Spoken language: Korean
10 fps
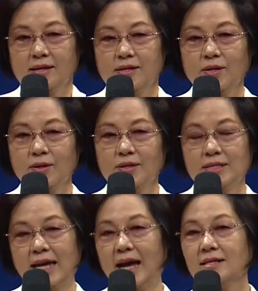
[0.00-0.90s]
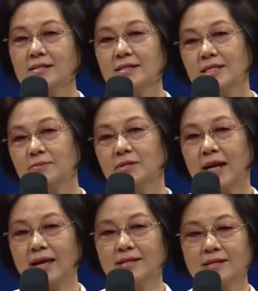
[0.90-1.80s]
그런 자긍심을
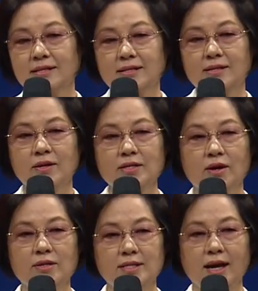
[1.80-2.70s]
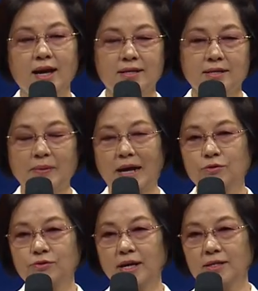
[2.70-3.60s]
갖는 그런 역사를
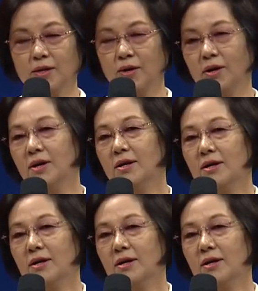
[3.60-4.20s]
발굴해서